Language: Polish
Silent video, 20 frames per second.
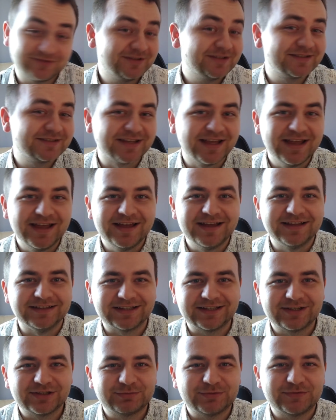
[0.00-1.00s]
Więc
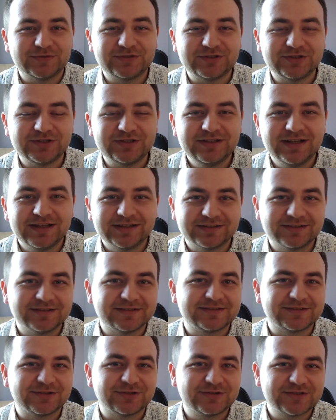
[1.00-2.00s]
takie odpowiedzi to
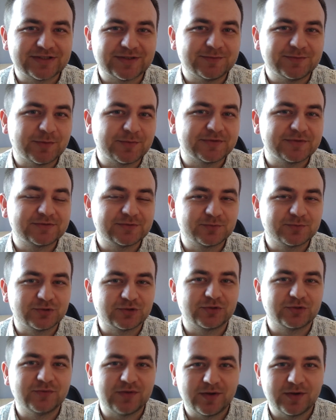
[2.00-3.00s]
jest coś, co po prostu
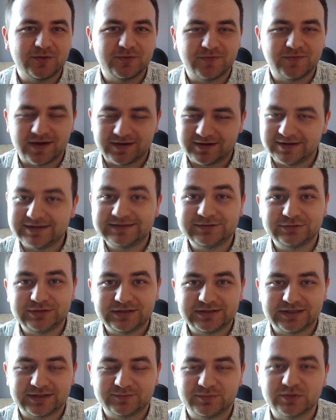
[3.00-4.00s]
przykuwa uwagę i
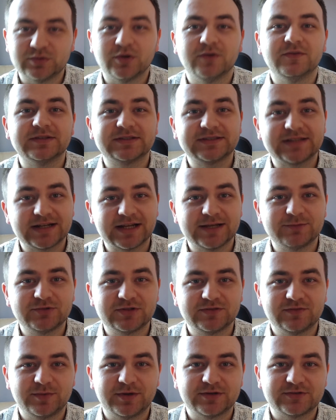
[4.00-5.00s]
tutaj tak było, więc starałem
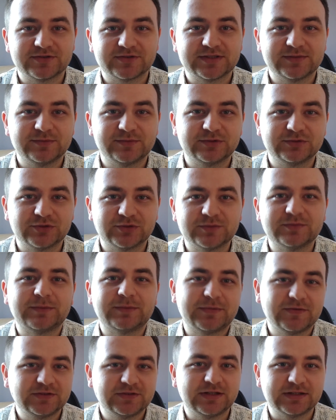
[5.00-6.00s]
się wybrać osoby, którym
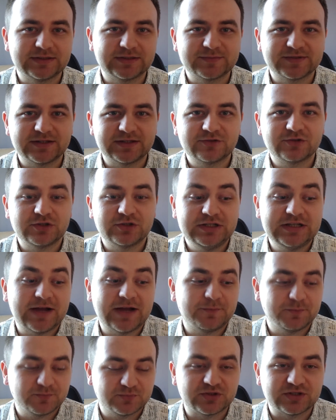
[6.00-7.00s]
naprawdę na tym zależy i
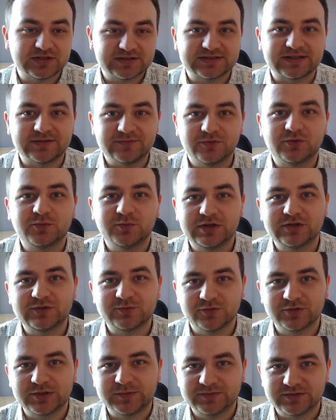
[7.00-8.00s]
ja przez ten formularz
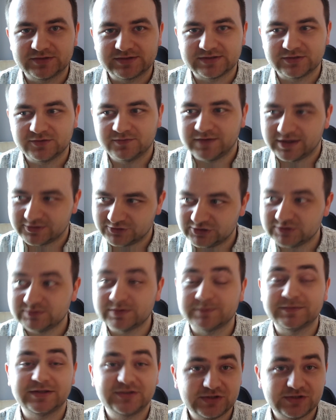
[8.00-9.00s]
mogłem to zauważyć i
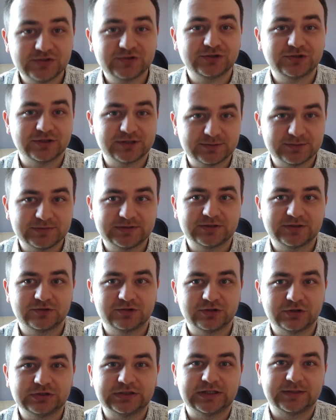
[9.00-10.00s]
mam nadzieję, że te osoby też
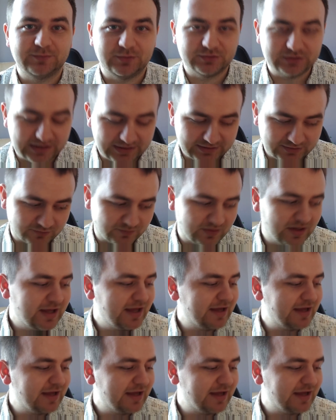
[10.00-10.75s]
do tego tak podejdą.